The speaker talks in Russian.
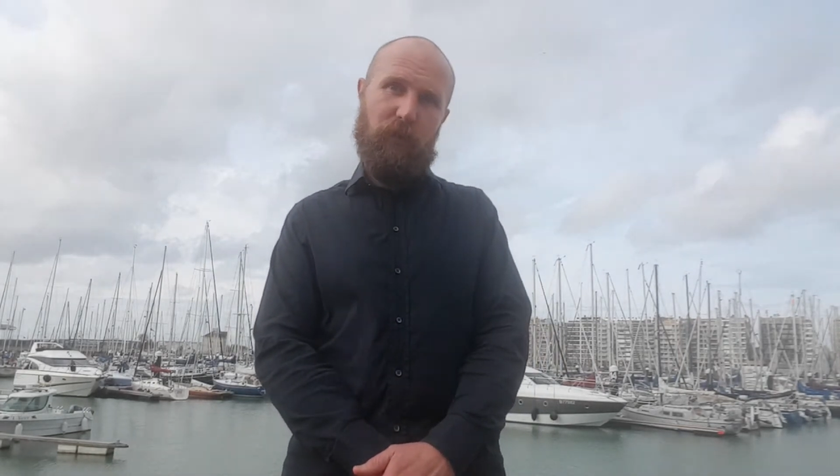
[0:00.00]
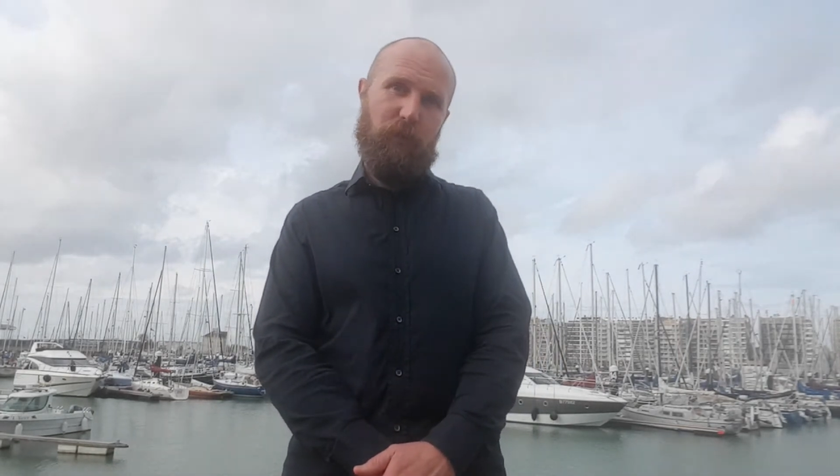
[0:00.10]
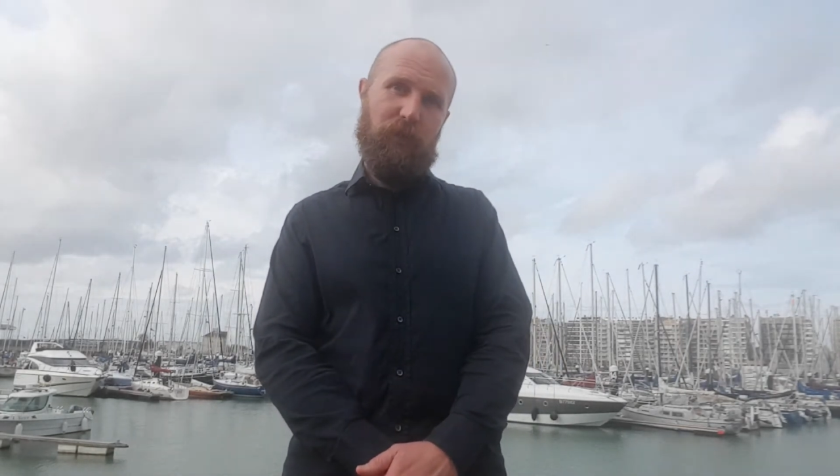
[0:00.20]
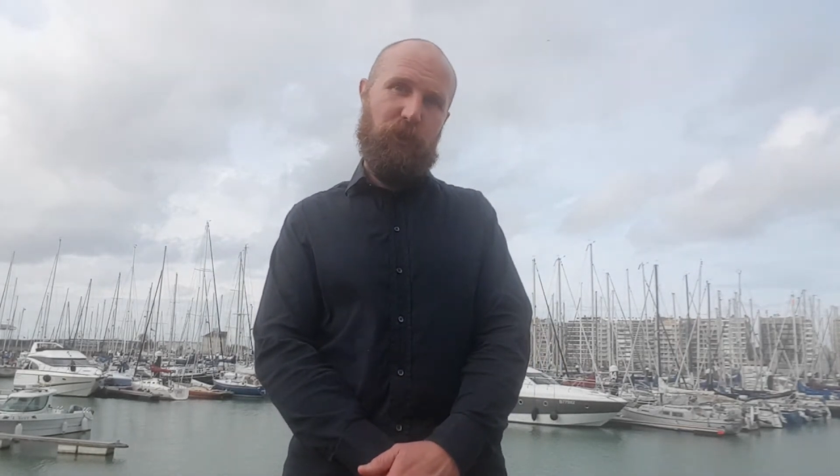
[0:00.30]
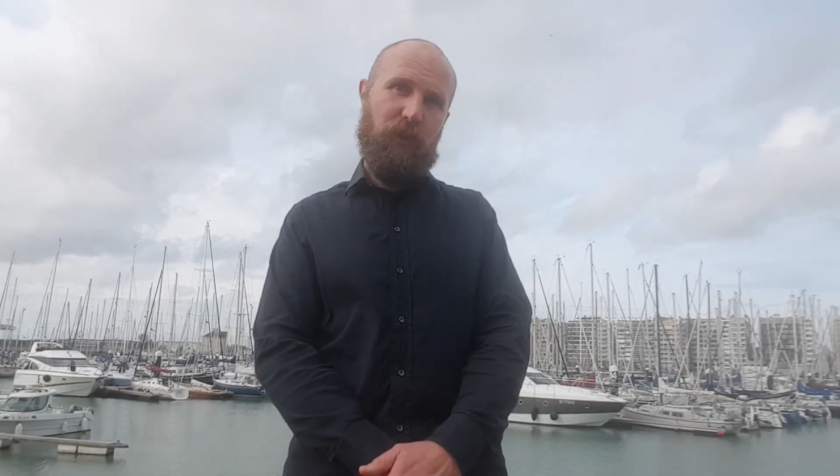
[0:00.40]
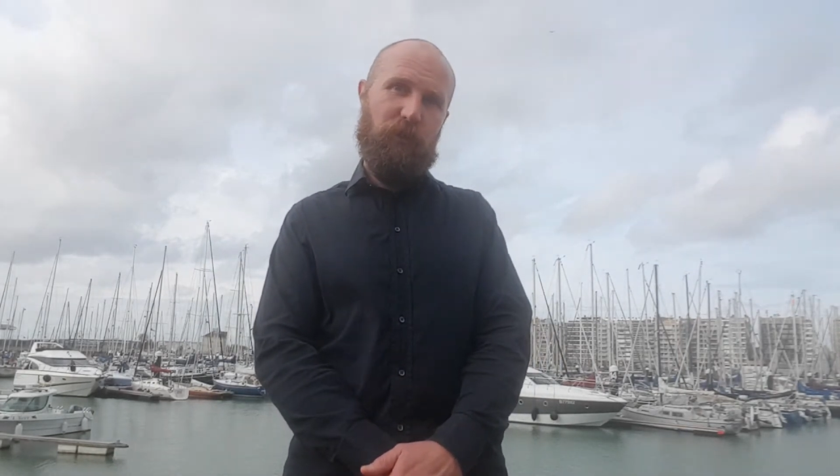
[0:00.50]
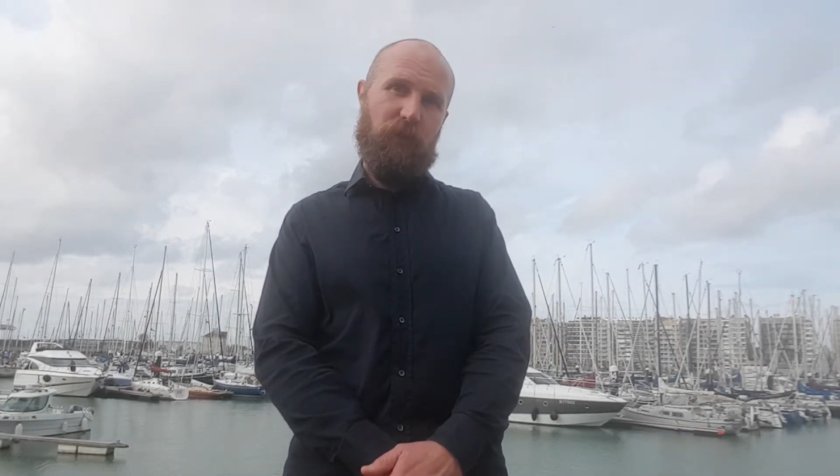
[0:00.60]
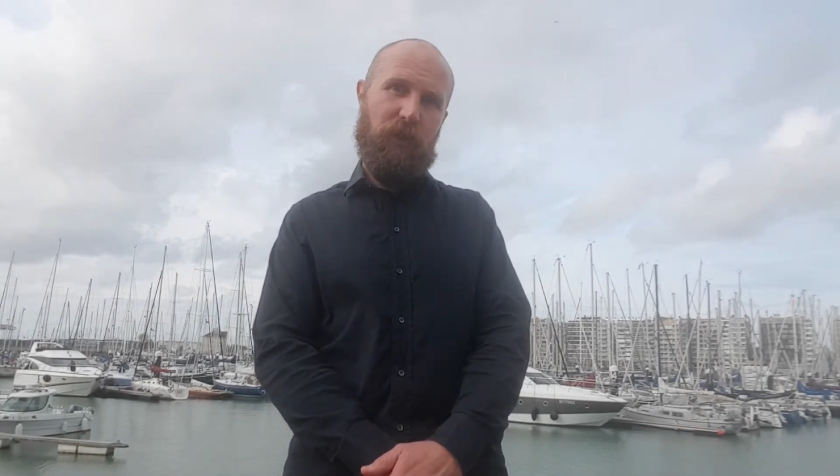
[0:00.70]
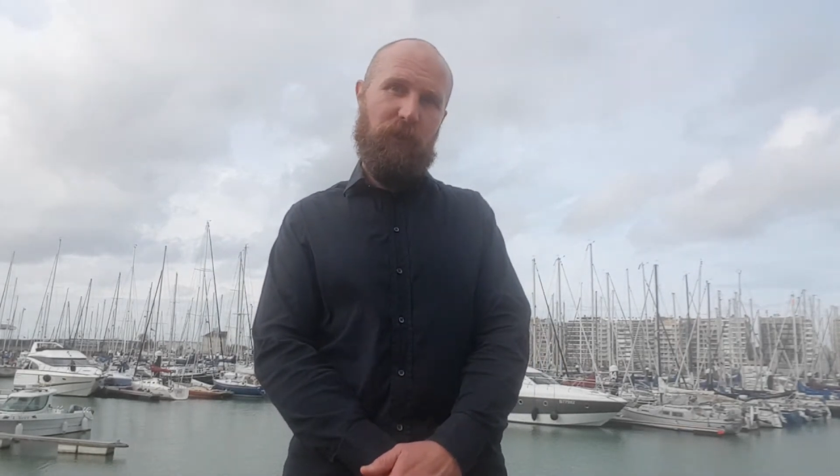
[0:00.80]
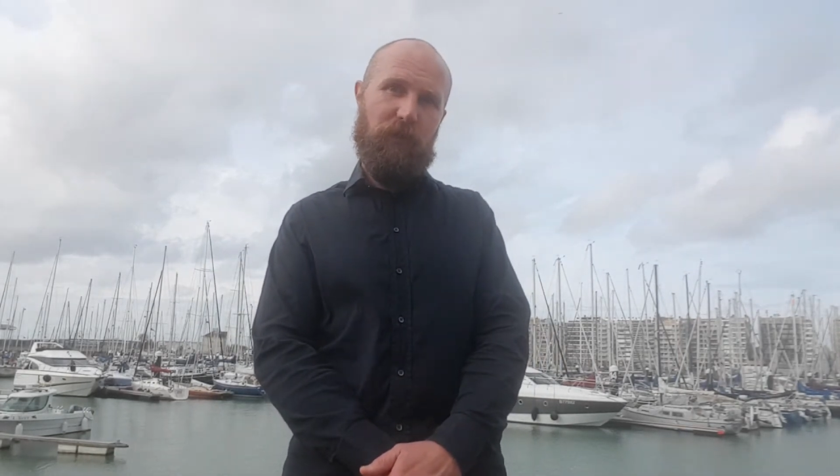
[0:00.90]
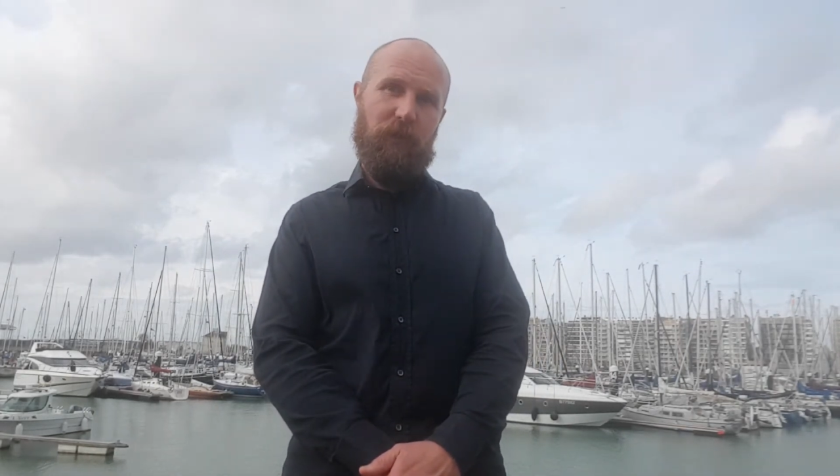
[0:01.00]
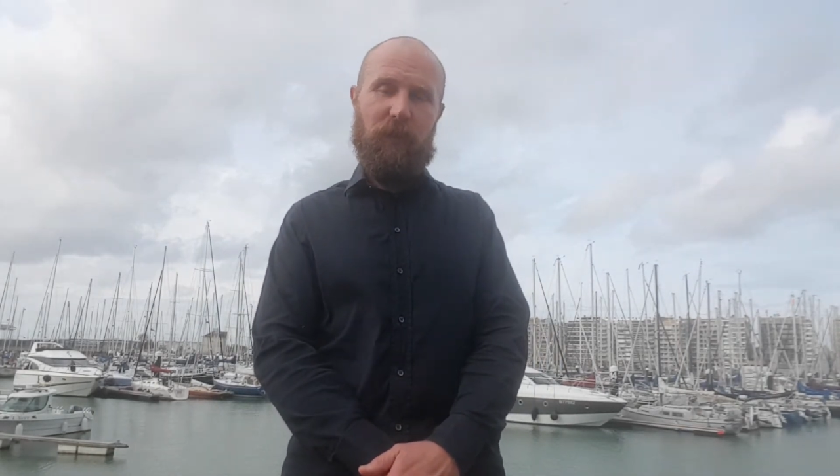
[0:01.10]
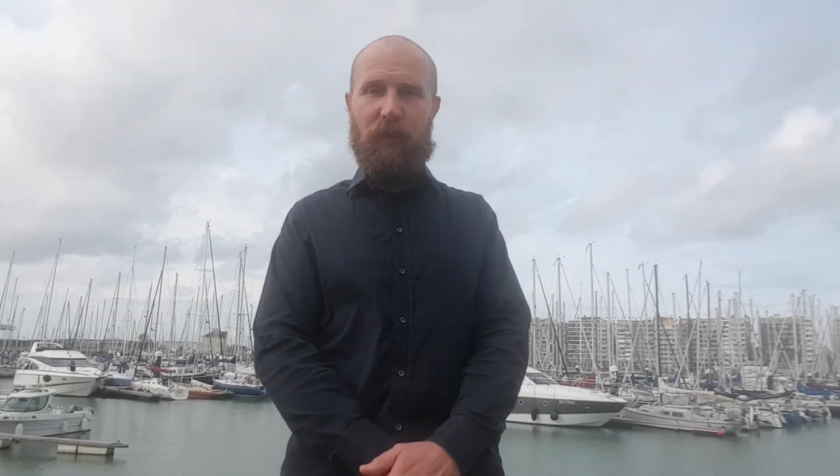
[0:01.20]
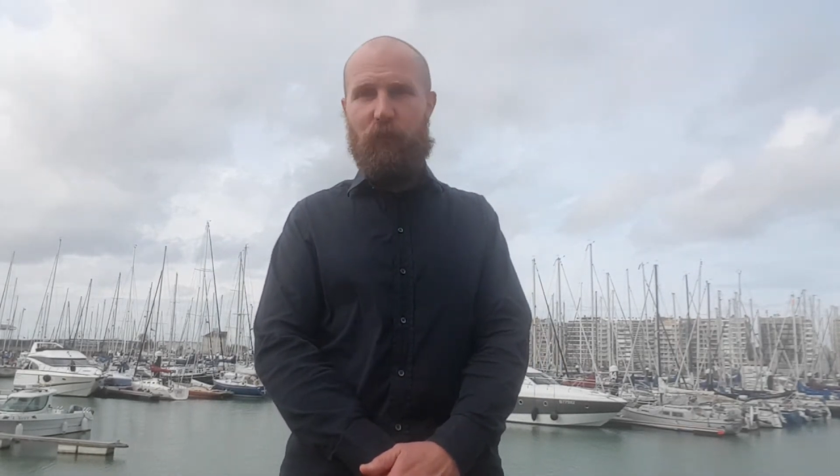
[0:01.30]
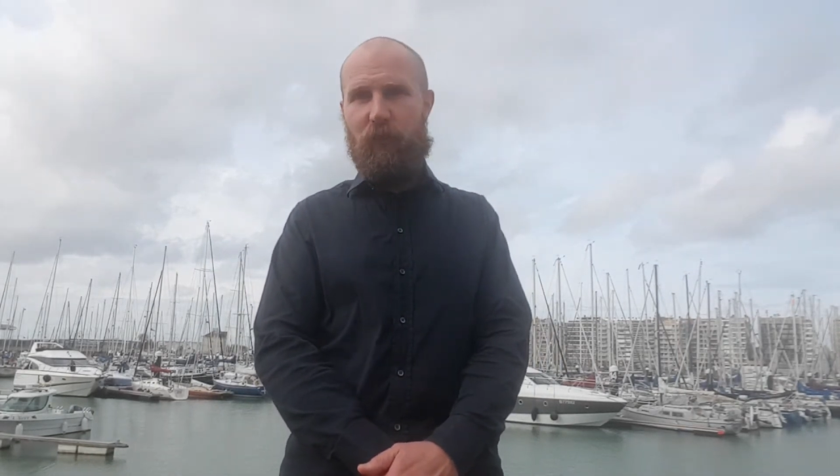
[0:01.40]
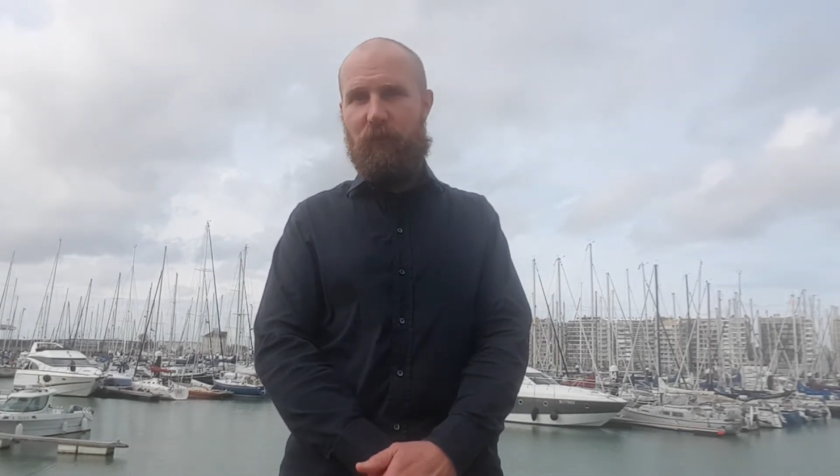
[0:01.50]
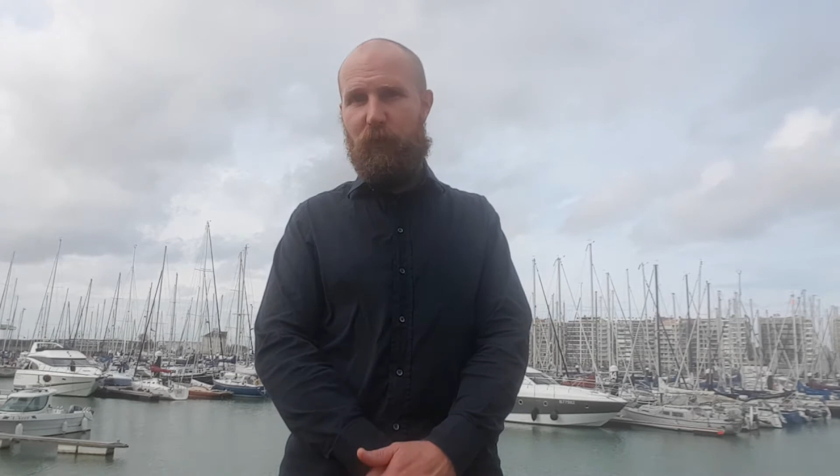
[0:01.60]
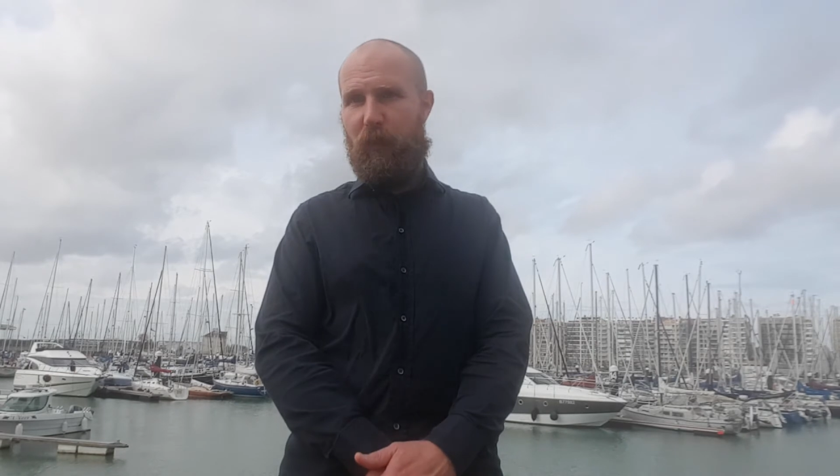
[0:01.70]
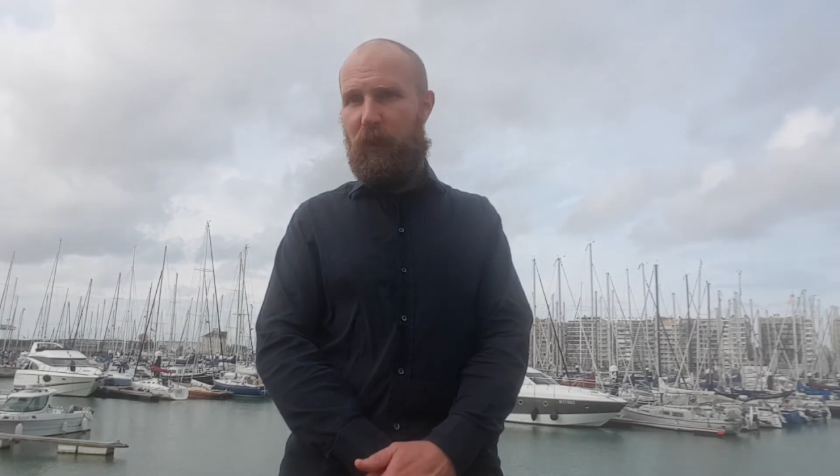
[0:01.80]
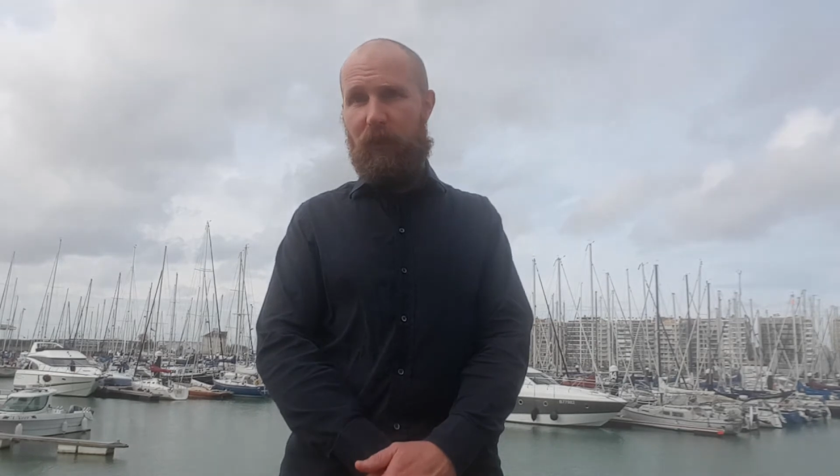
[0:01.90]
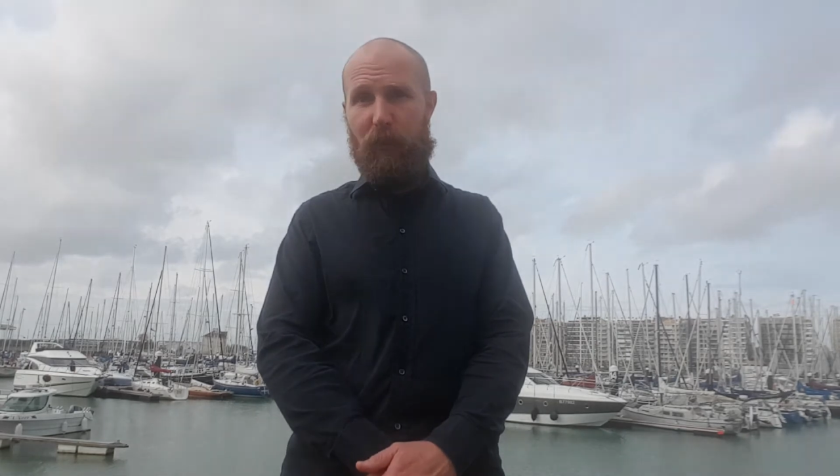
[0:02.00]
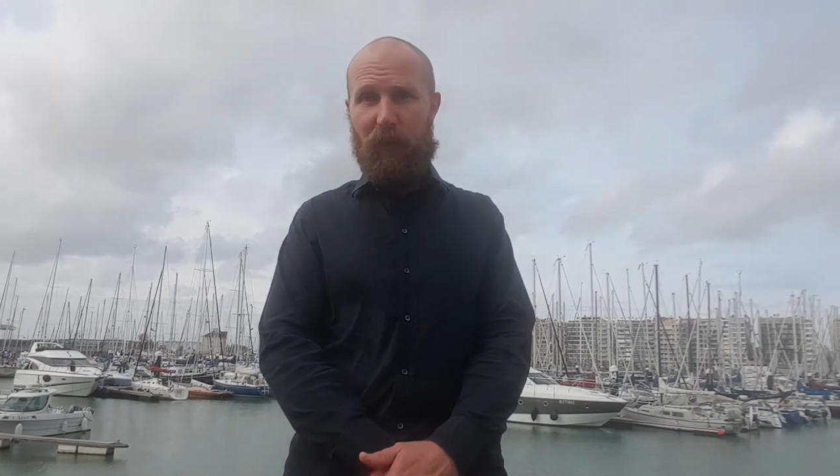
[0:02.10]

обращают на это никакого внимания,